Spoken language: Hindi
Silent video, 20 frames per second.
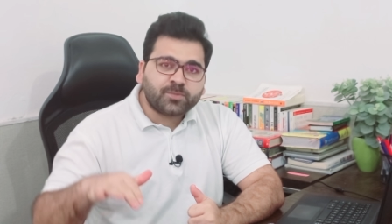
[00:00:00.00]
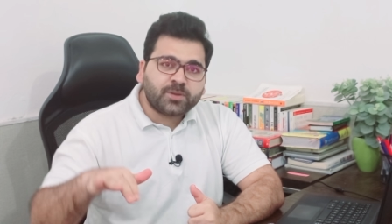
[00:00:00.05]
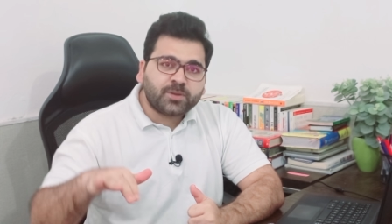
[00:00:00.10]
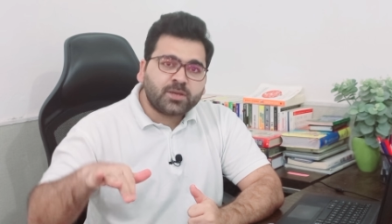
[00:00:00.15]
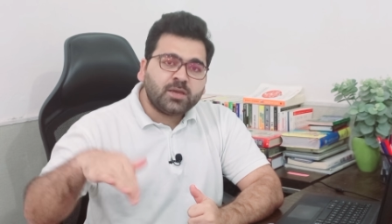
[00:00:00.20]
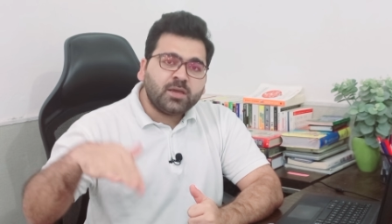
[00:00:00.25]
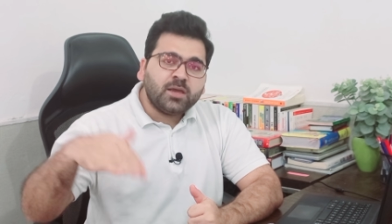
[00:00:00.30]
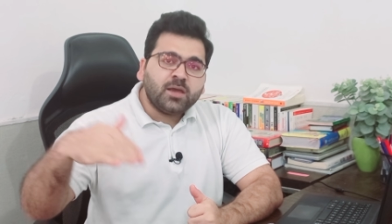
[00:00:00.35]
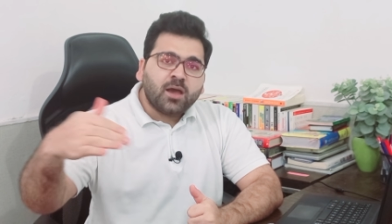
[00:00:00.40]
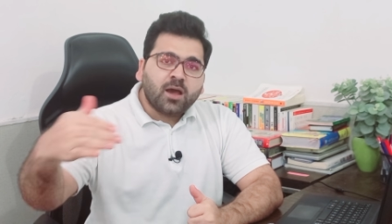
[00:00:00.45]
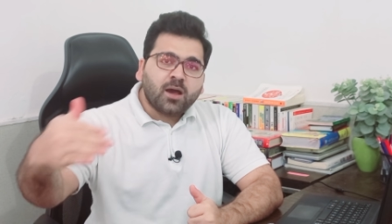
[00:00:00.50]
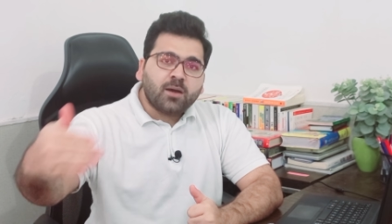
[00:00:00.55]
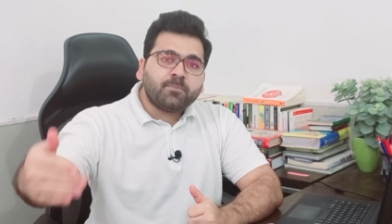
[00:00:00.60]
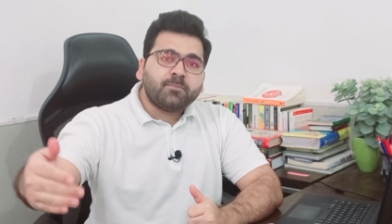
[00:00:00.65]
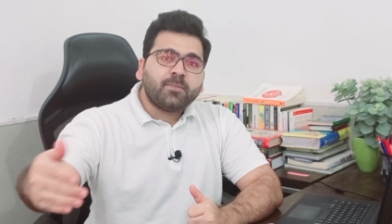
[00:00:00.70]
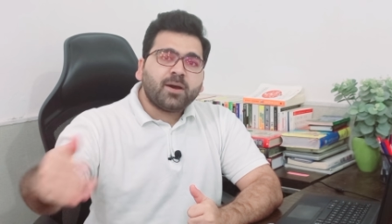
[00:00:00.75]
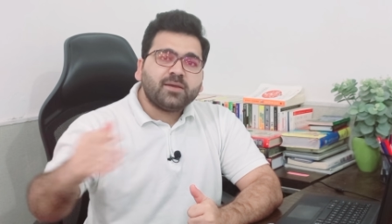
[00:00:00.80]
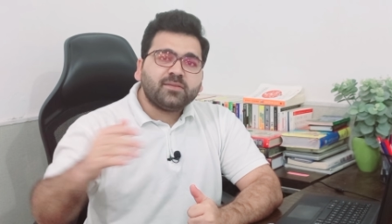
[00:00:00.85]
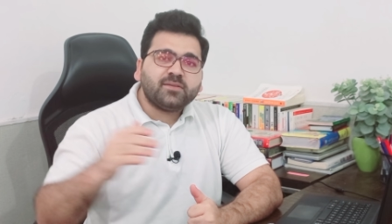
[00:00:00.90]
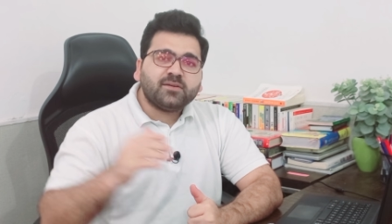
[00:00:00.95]
में हम
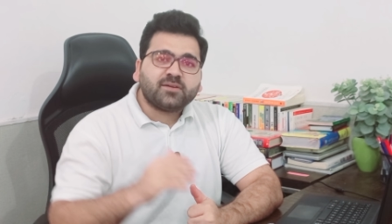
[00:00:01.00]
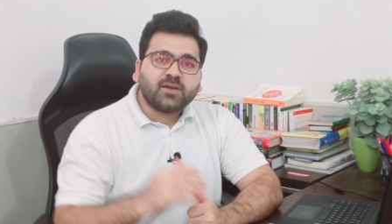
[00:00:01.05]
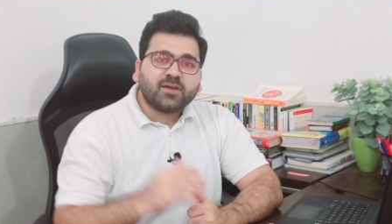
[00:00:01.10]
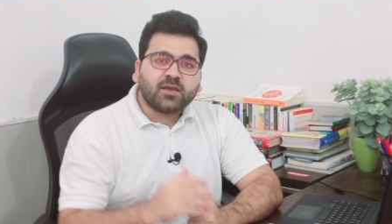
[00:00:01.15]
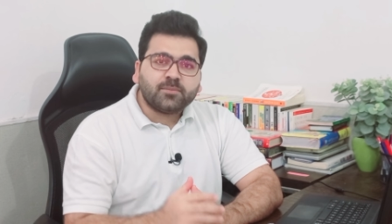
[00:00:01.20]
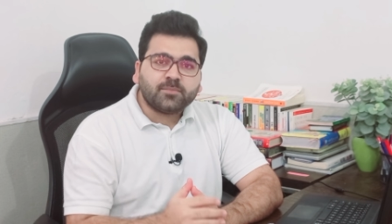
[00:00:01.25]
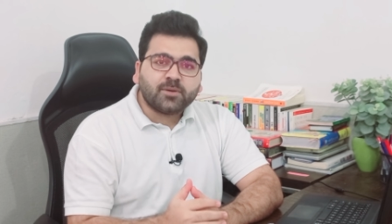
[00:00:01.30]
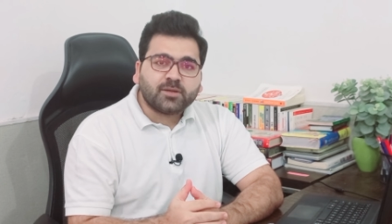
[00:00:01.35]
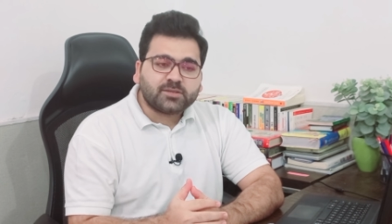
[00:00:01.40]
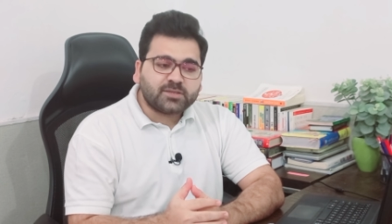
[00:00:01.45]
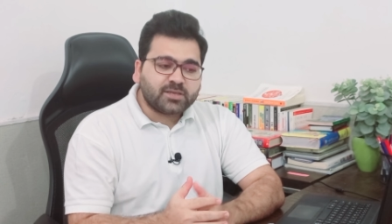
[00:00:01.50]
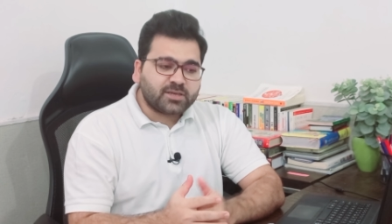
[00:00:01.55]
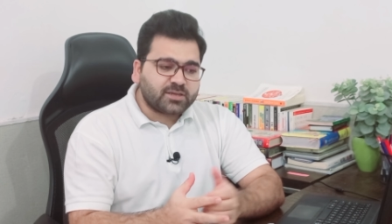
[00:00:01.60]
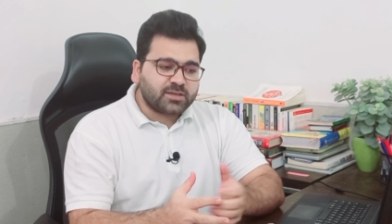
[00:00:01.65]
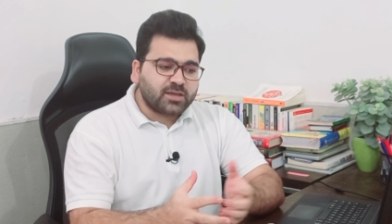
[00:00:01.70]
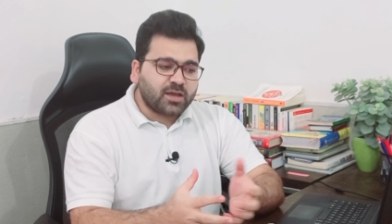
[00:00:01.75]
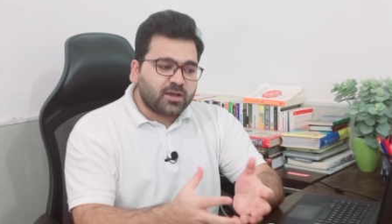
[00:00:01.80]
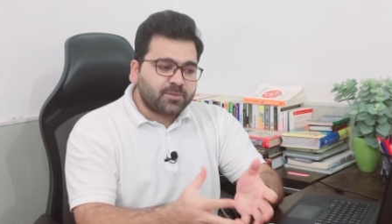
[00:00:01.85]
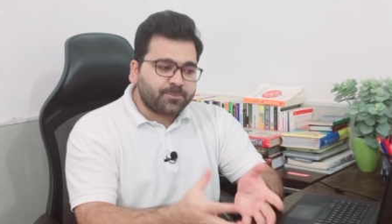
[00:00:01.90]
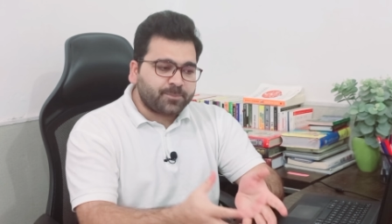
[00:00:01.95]
बाई द टाइम आते हैं कि
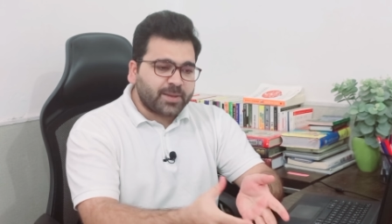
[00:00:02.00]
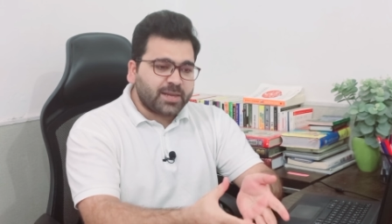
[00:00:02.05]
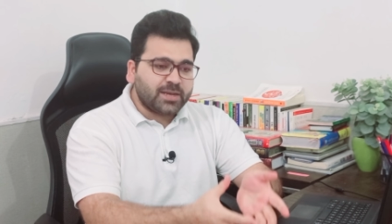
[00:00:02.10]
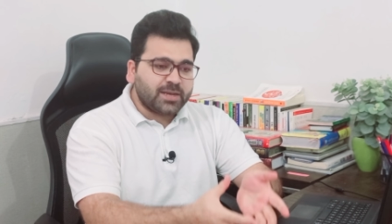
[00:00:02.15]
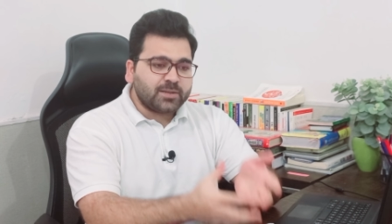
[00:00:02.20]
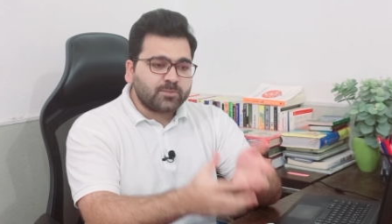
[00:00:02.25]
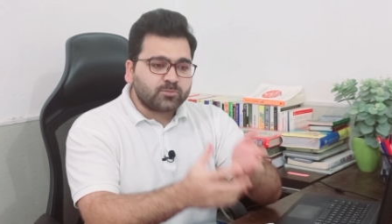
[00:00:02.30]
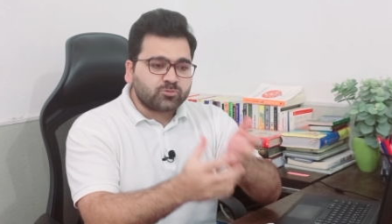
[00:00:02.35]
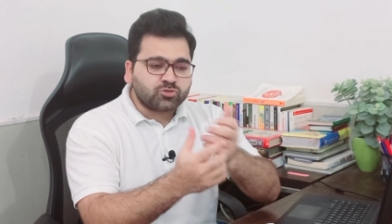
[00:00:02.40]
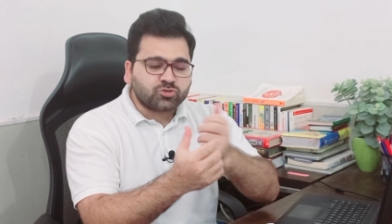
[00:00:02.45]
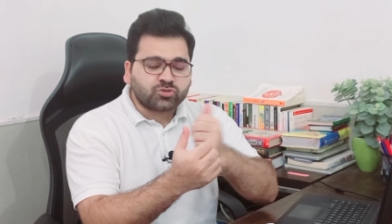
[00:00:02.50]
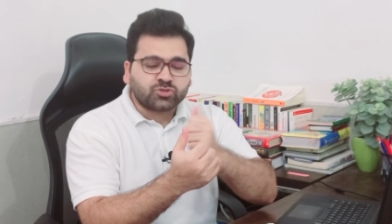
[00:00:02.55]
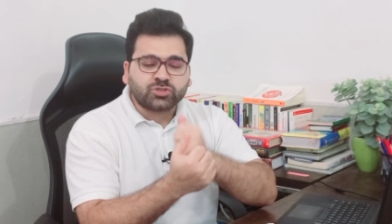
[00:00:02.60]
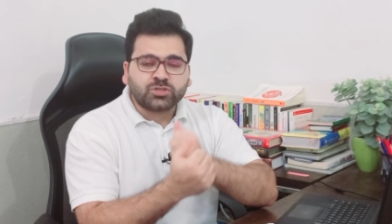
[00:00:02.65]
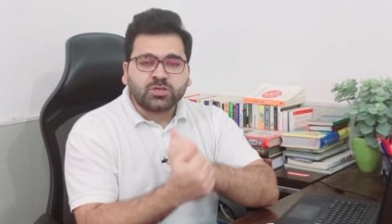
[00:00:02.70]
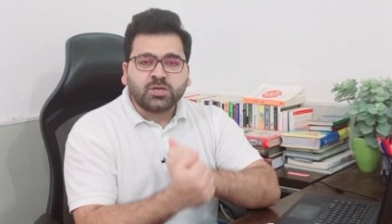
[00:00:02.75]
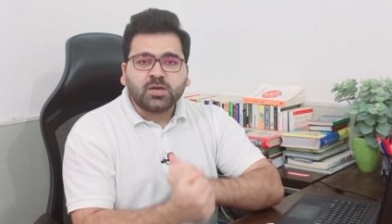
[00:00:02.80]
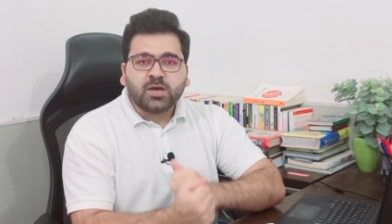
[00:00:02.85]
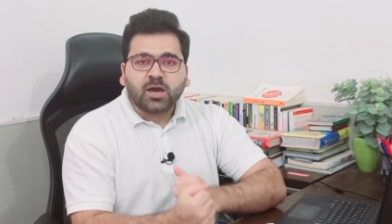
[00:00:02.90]
हाँ पहले हम कुछ